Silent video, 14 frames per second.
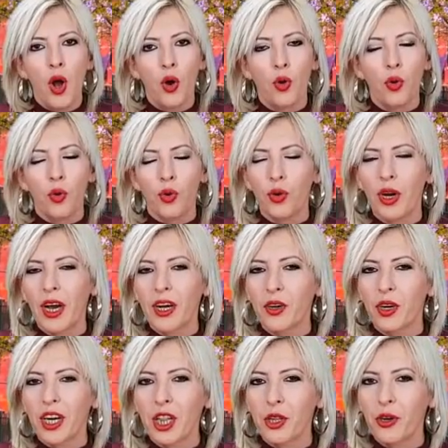Hola
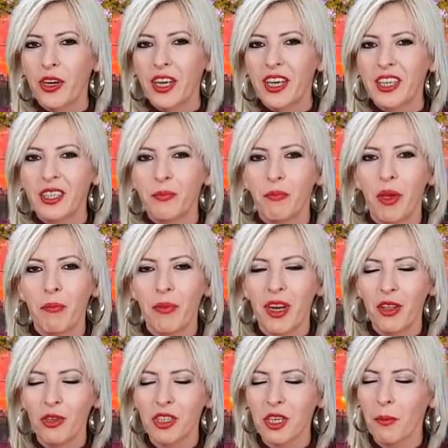corazones,
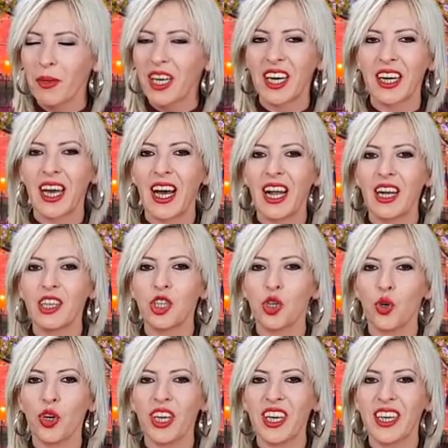bienvenidos a mi canal.
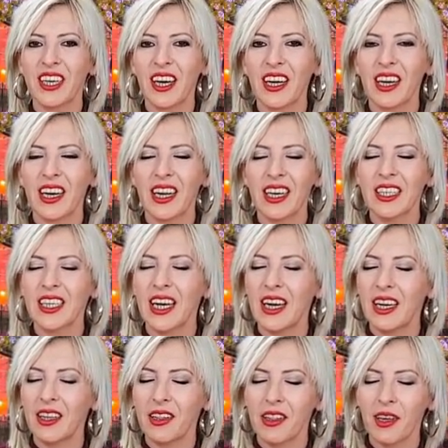Soy Encarna
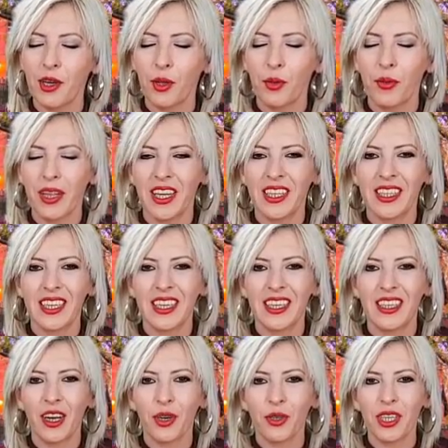Salcedo, y
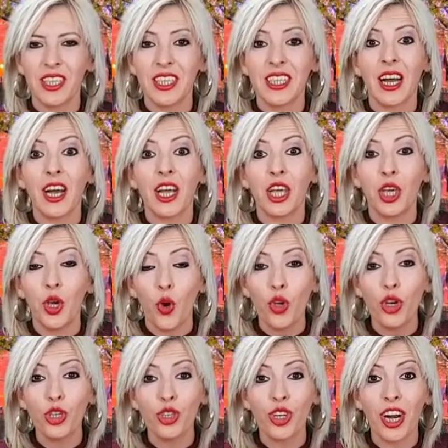tarotista, y hoy
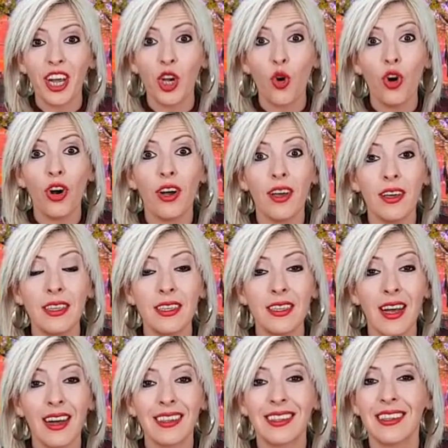os traigo
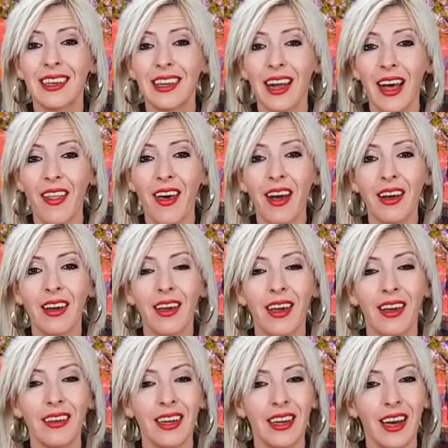esa tirada
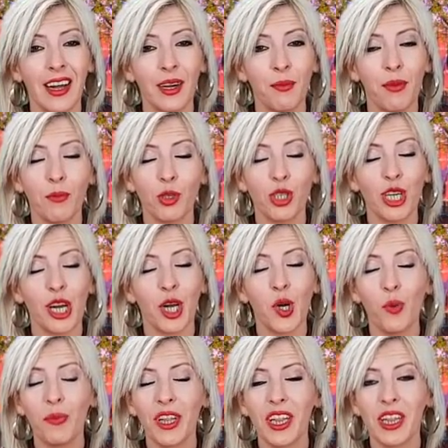general. Vamos a
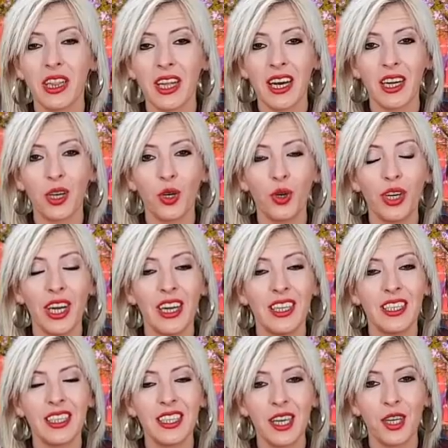comenzar con el
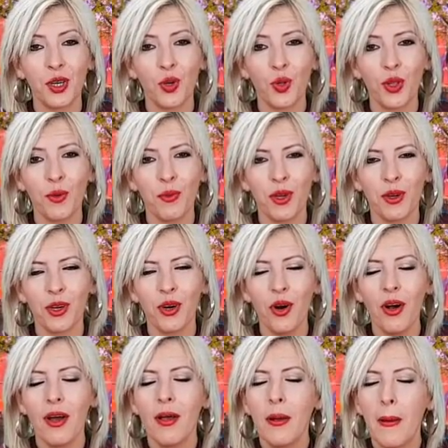signo de Virgo
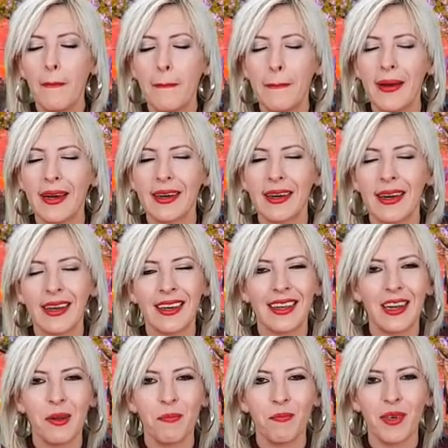para
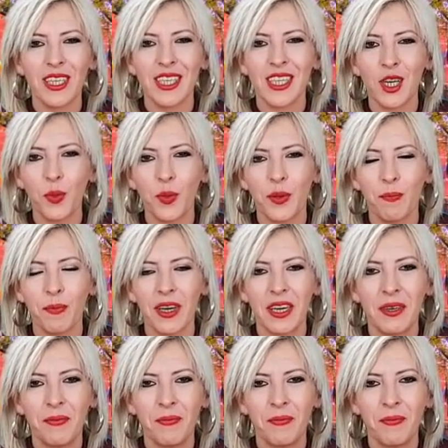el mes de noviembre.